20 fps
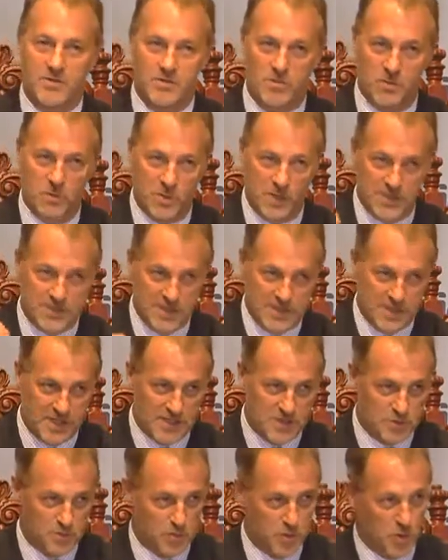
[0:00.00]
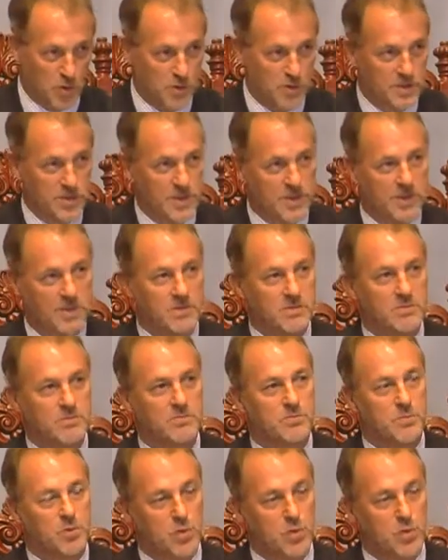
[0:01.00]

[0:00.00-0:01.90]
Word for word: lo que es el transporte